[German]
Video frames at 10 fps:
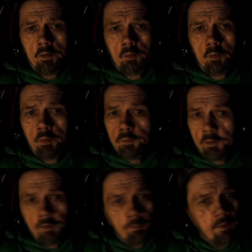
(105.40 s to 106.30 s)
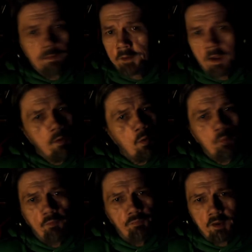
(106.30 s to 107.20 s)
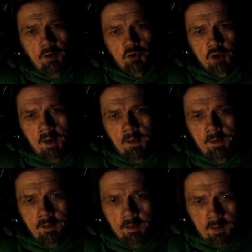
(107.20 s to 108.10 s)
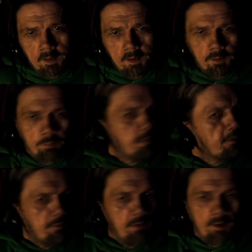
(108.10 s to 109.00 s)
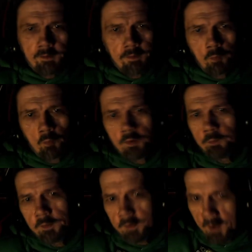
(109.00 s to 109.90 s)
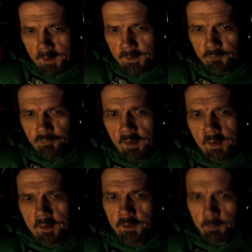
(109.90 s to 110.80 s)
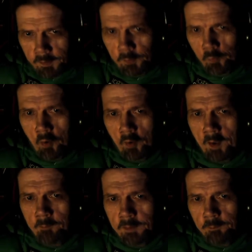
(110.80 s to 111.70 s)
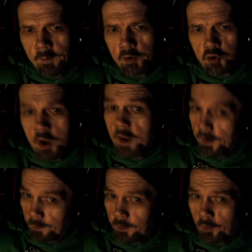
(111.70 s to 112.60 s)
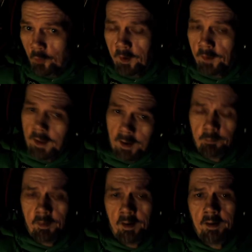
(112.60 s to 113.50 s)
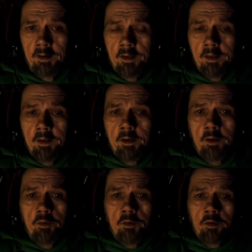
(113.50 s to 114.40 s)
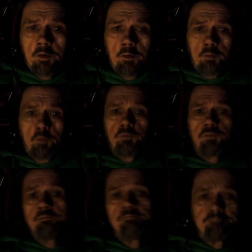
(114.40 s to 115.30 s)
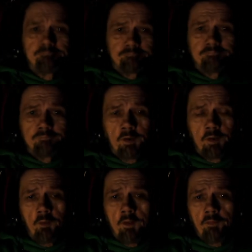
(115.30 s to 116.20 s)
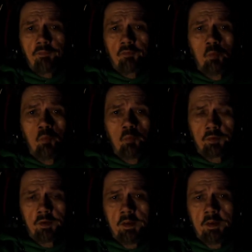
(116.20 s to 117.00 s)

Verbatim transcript: Und ich bin keine offizielle Stelle. Ich bin nicht die Regierung, ich bin gar nichts. Ich bin nur euer Mitmensch, ich bin euer Nachbar. Äh, und ich fände es gut.